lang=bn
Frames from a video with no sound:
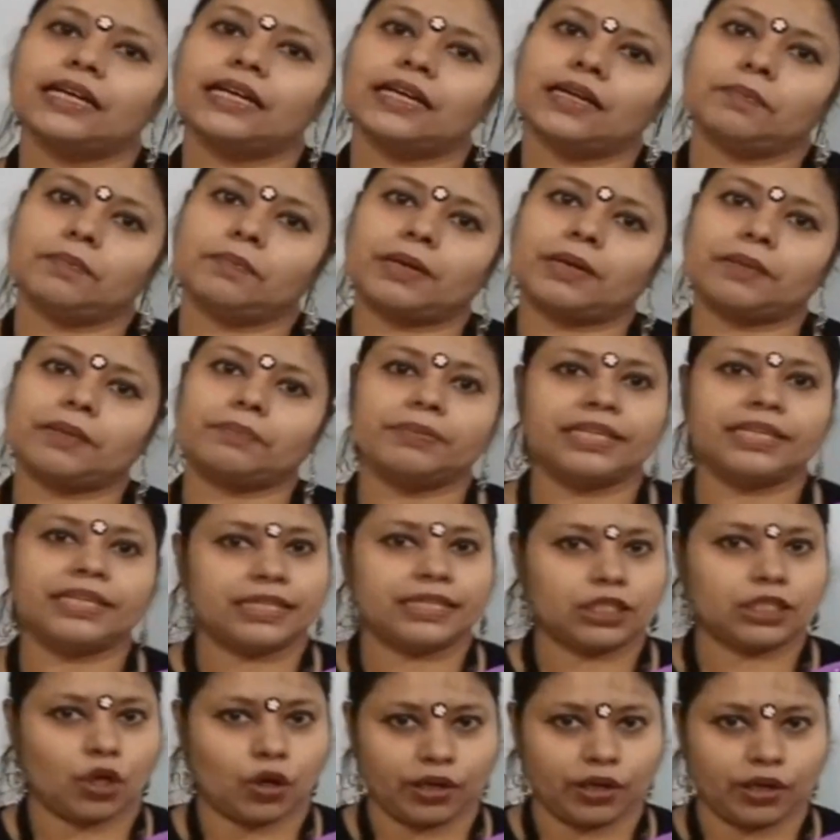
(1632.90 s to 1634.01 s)
পার মিনিট
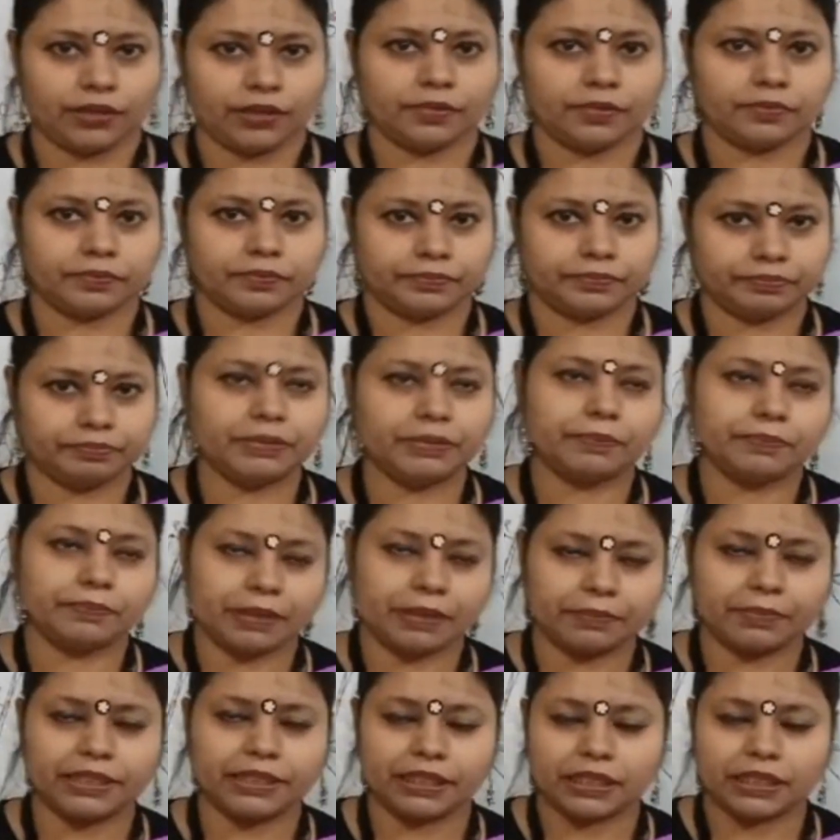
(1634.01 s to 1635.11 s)
হয় বিট পার
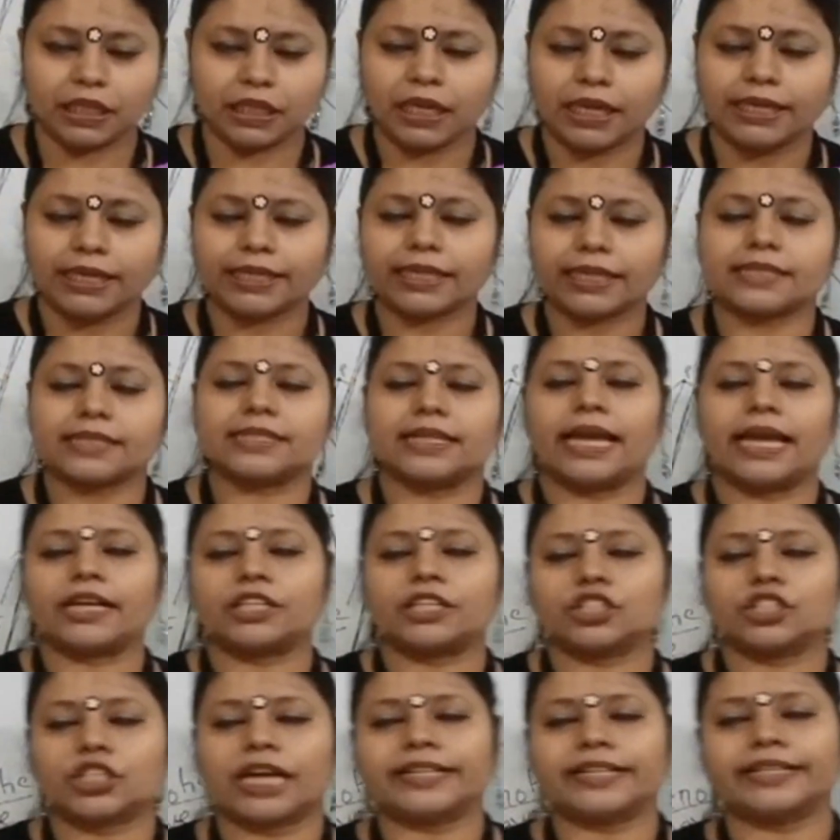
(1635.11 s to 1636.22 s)
মিনিট ঠিক আছে
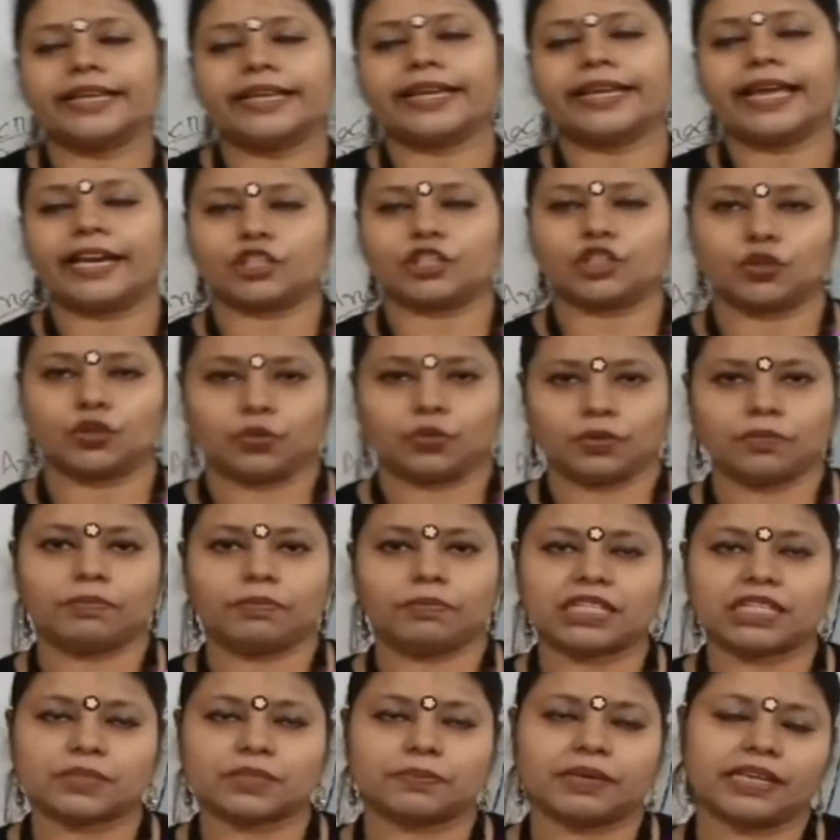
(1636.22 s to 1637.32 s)
ষাট থেকে একশো পালস
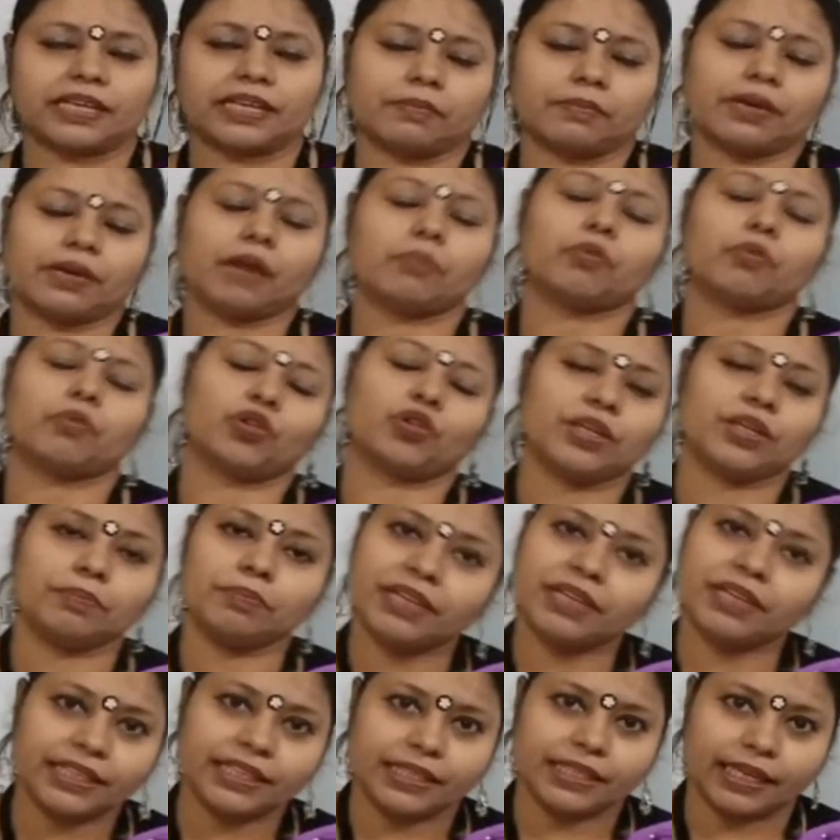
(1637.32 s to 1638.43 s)
পাই আমরা প্রতি
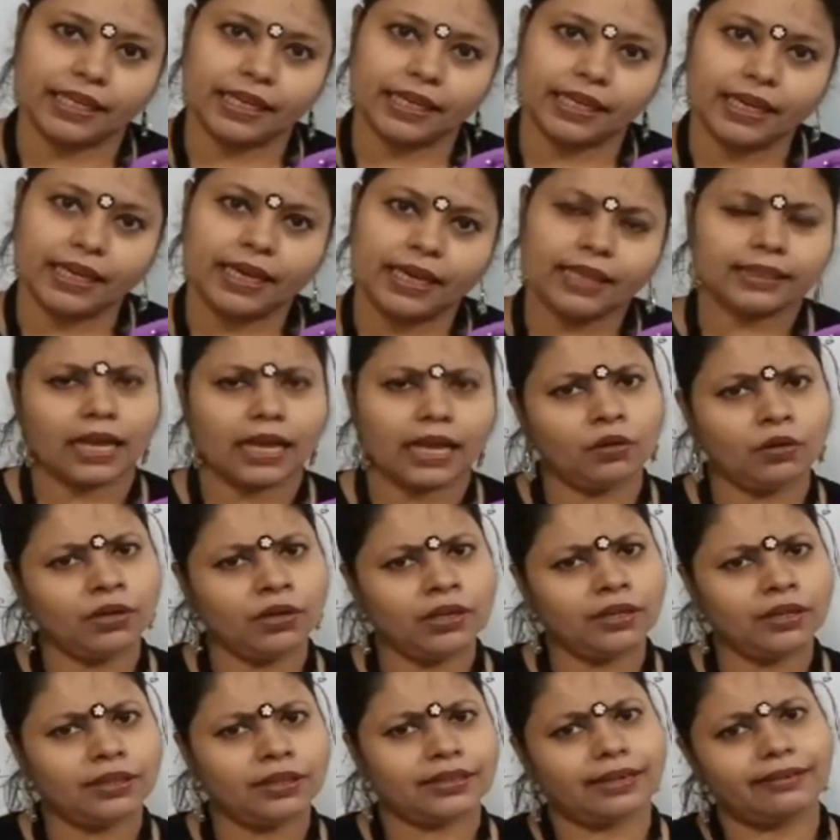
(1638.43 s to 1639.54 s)
মিনিটে তাহলে
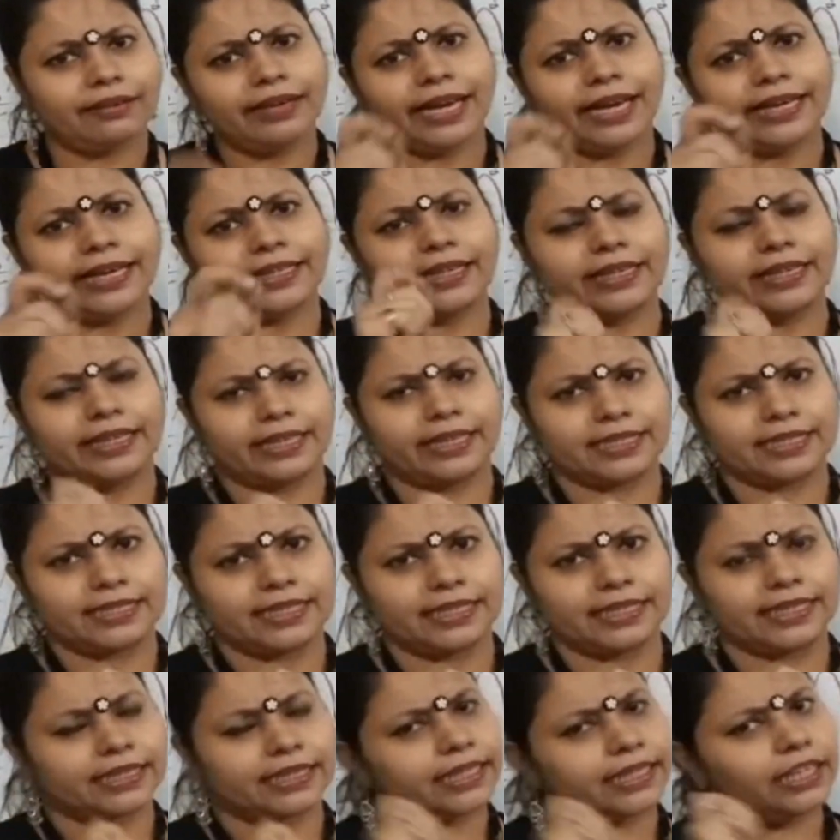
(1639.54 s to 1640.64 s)
তার রেটটা ঠিক আছে কিনা
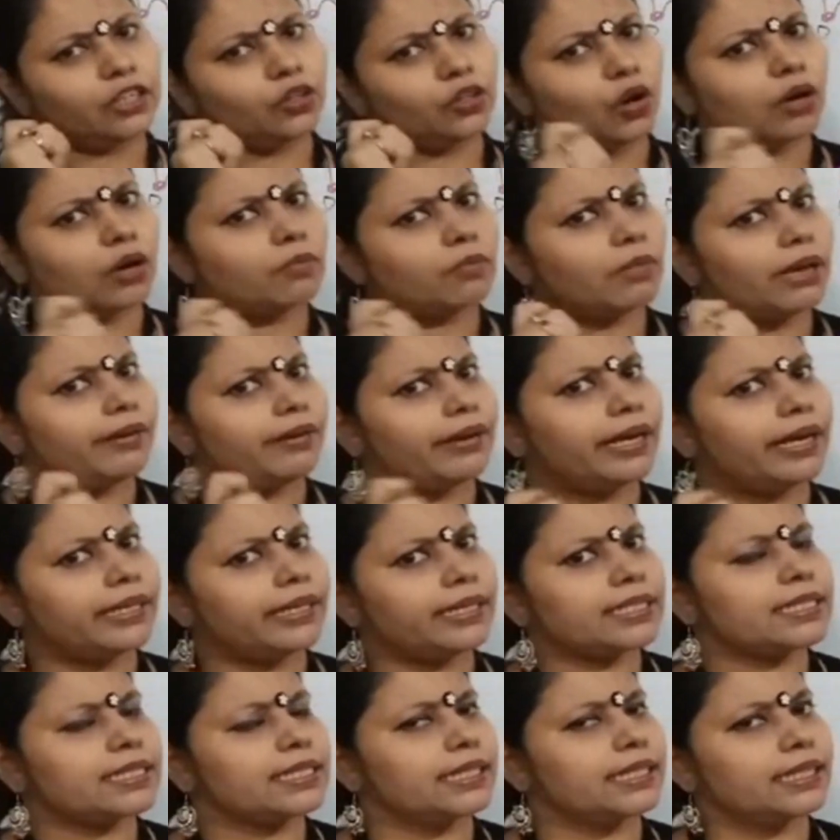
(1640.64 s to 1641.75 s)
তাহলে নর্মাল রেট
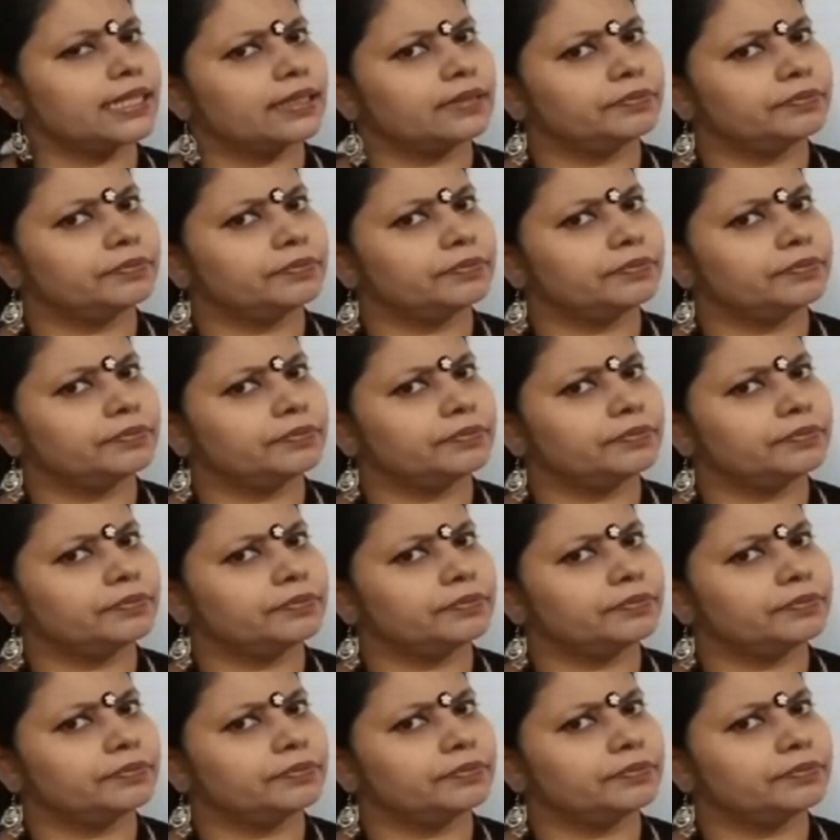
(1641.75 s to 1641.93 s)
আছে কিনা